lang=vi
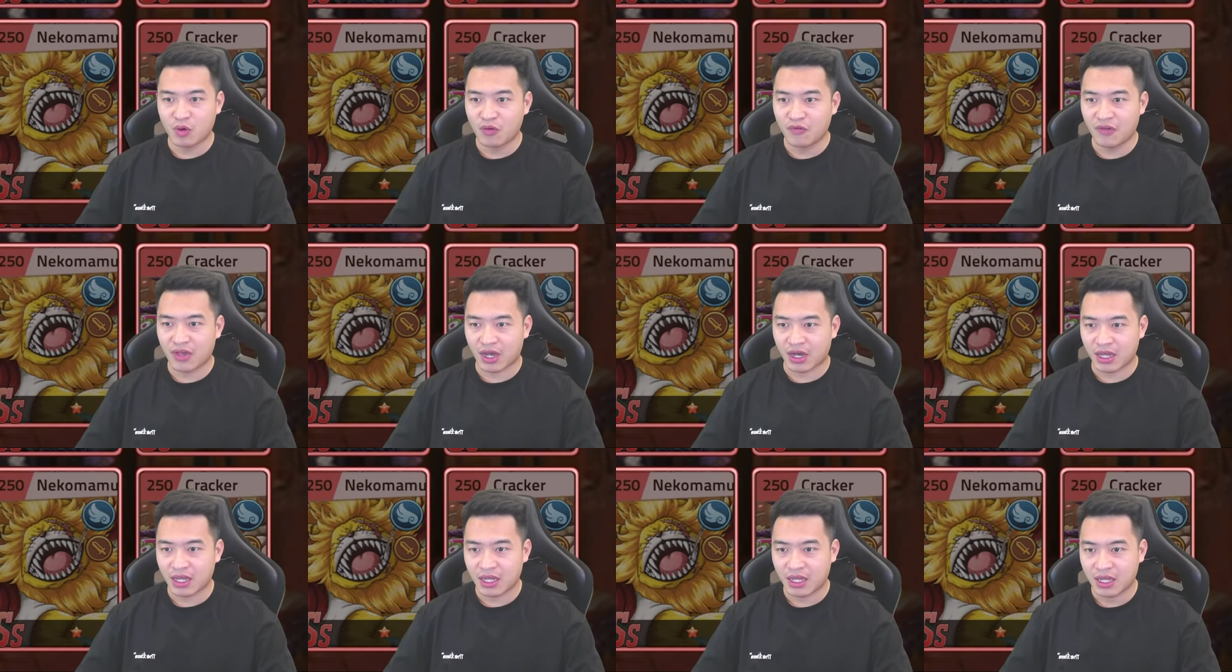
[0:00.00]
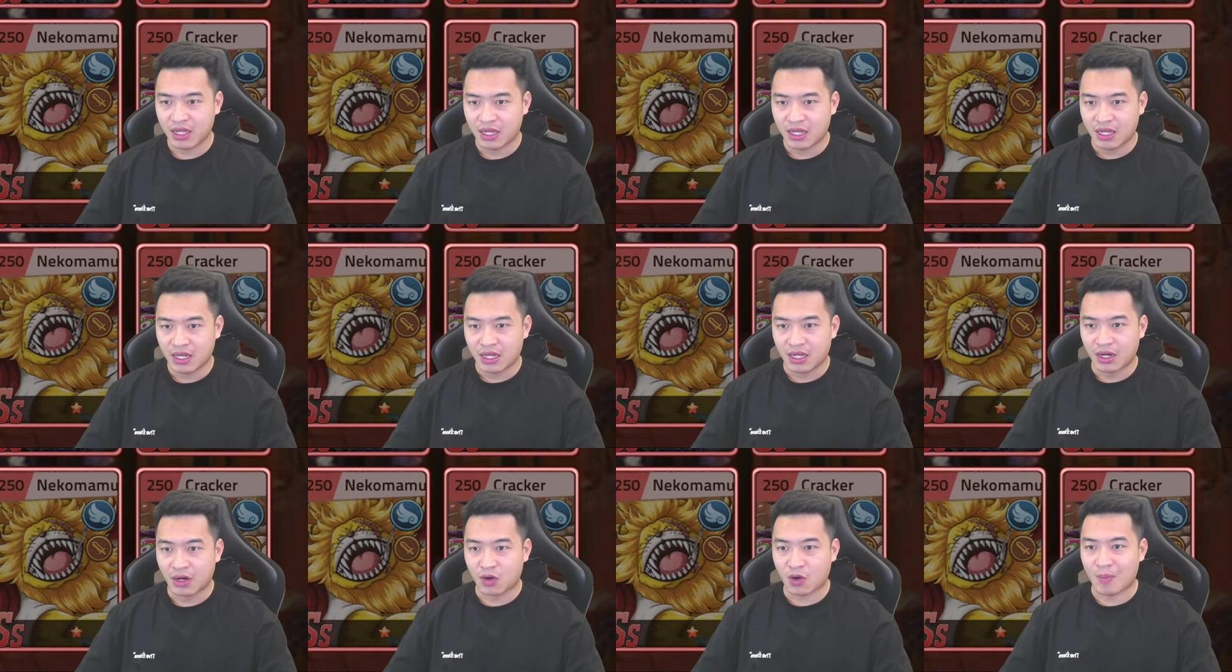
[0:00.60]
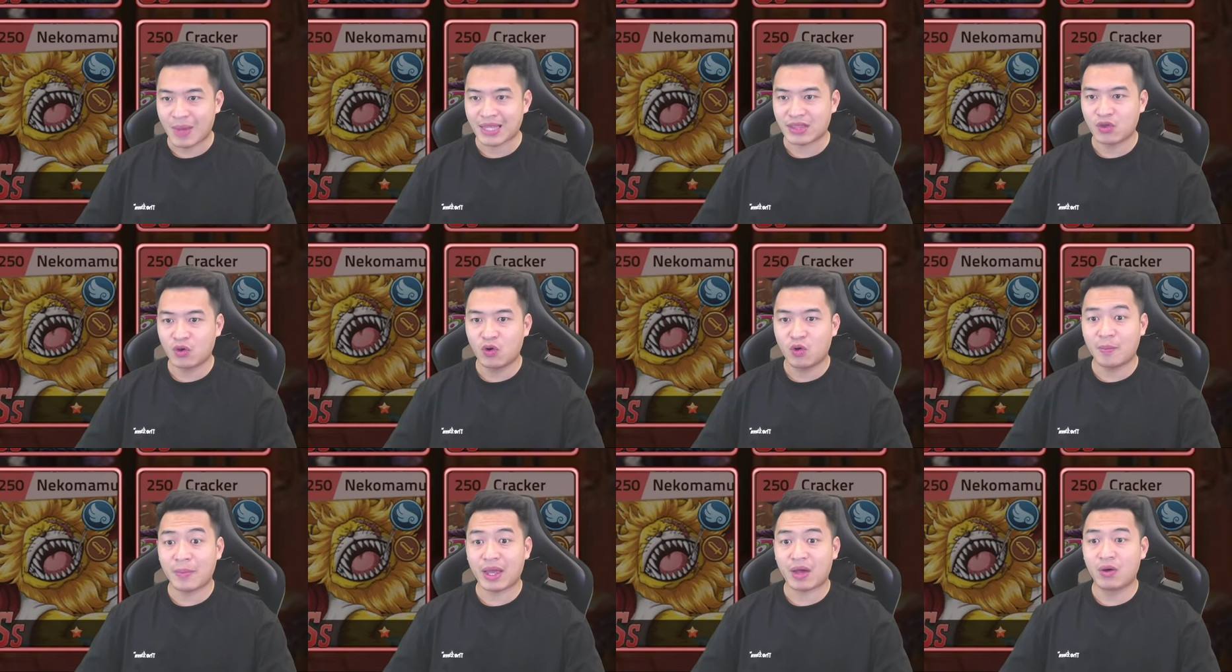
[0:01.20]
việc ấy tôi có
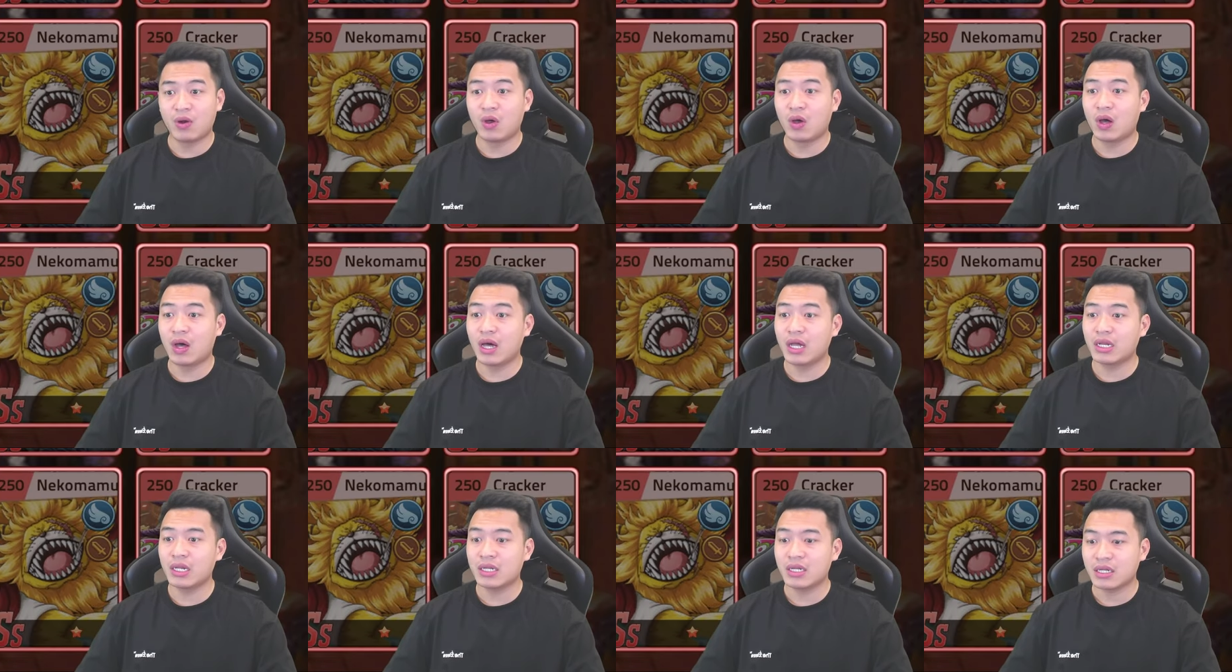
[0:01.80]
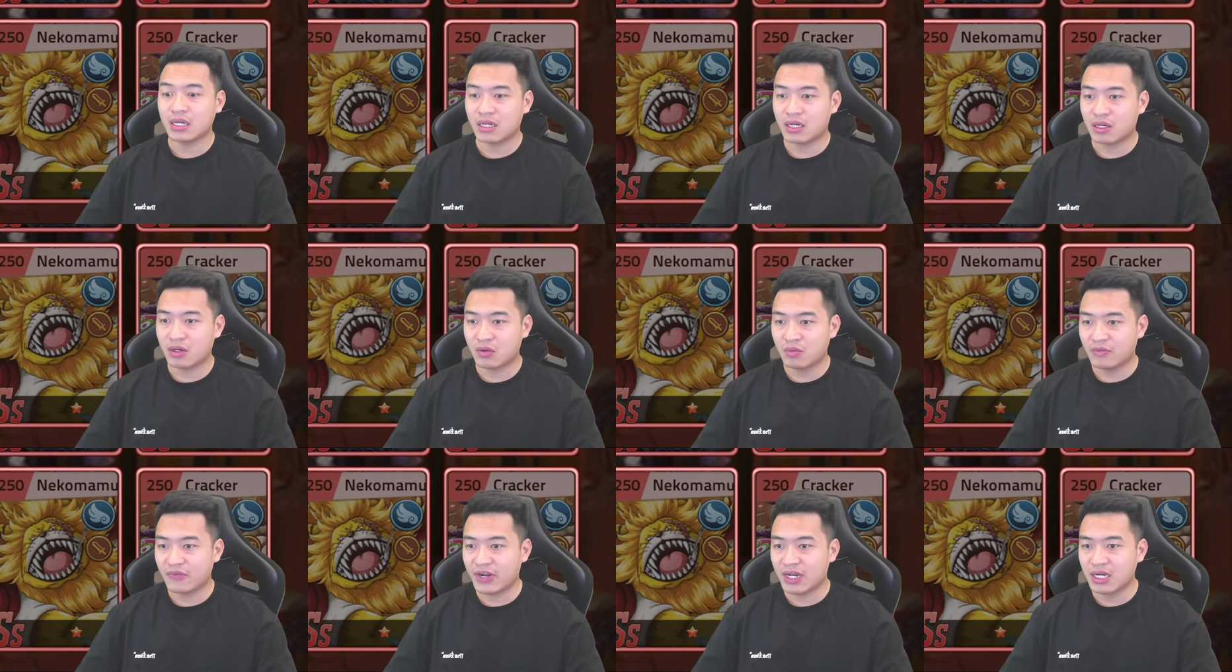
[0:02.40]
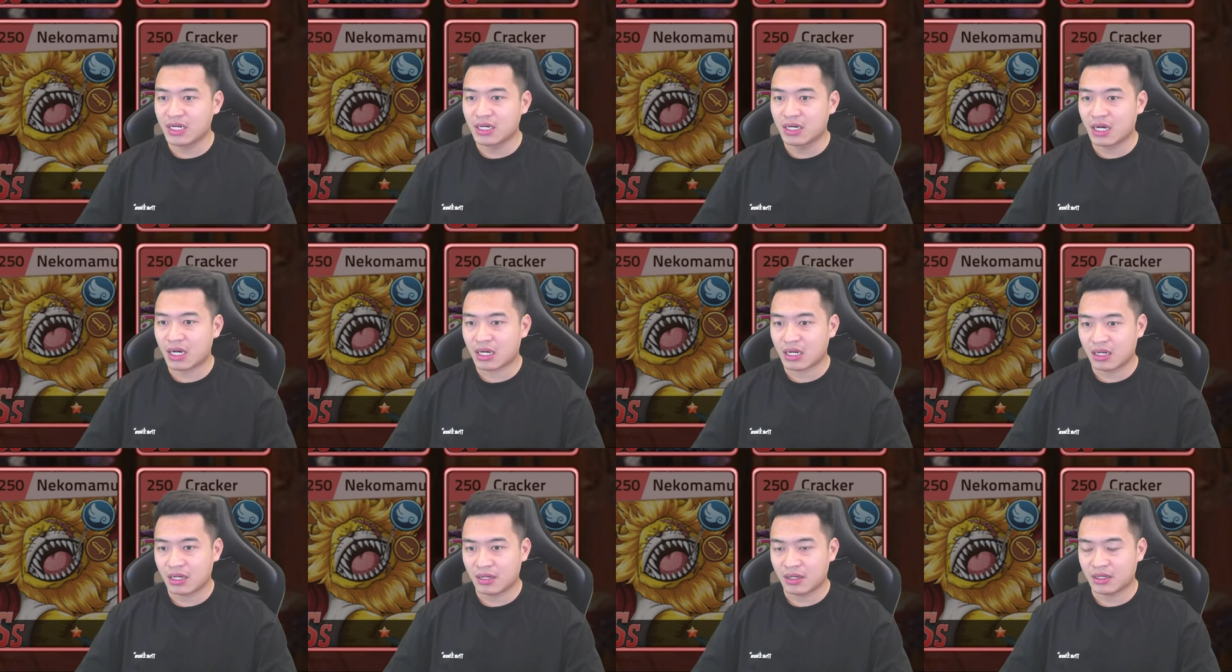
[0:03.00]
Bartolomeo luôn ờ, cũng vẫn được
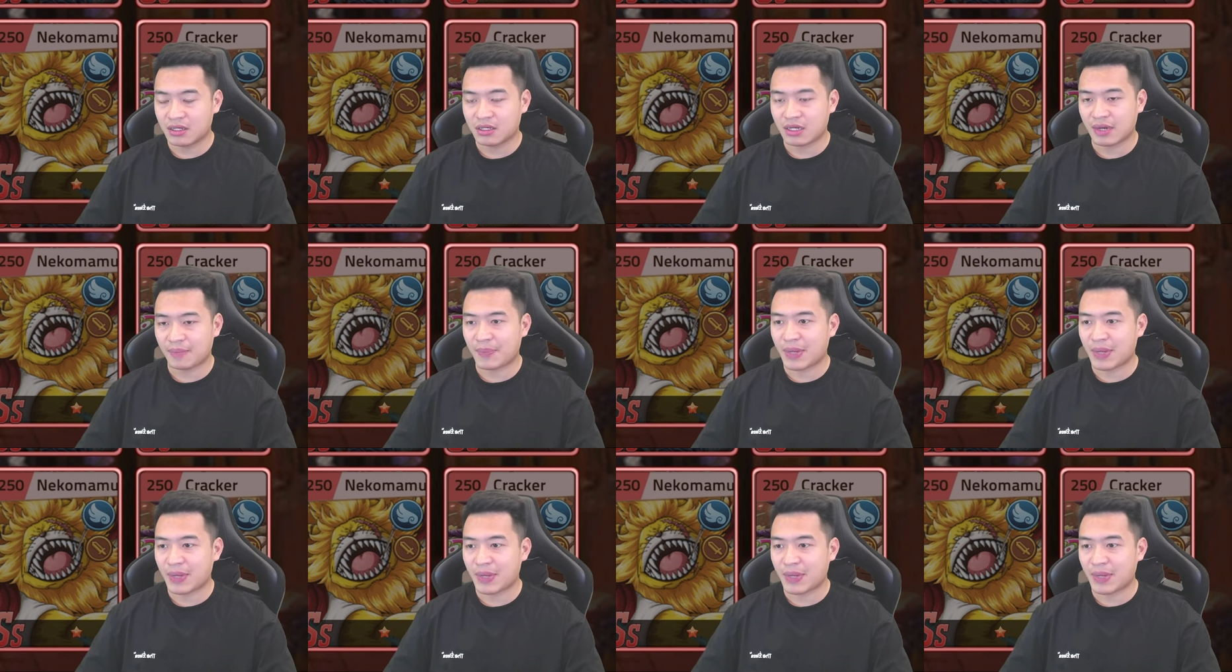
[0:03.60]
ờ,